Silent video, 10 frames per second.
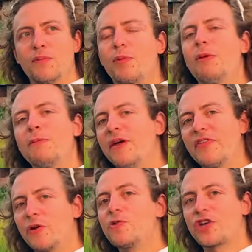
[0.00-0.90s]

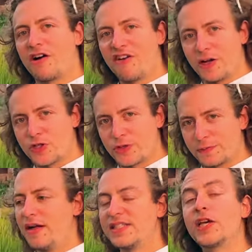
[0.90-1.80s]
probabilmente non ce la faccio
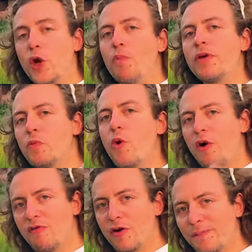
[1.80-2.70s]
se non mi
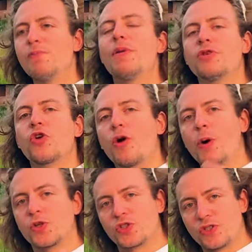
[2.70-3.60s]
muovo. Poi mi sono
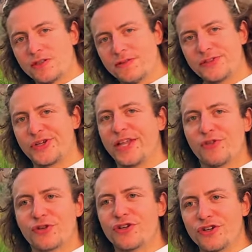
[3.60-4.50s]
mosso, sono
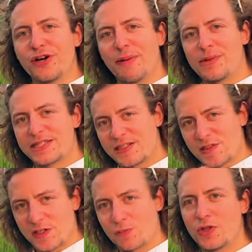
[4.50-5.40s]
andato
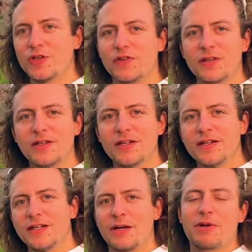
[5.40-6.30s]
abbastanza spedito.
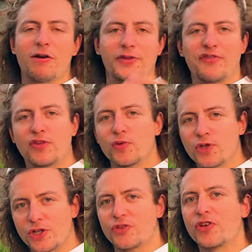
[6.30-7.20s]
La prima volta ho fatto
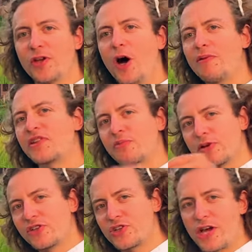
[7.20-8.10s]
200 km, poi
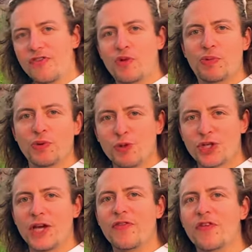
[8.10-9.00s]
300, poi
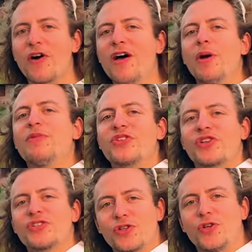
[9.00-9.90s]
200. Poi mi sono
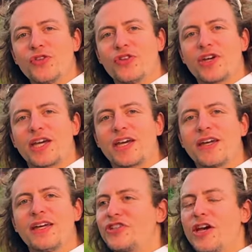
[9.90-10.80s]
reso conto che
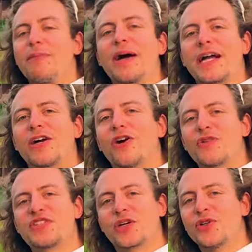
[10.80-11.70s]
cioè, manca ancora
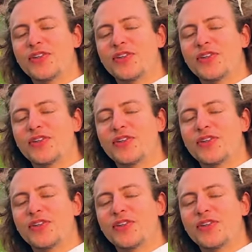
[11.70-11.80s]
un sacco di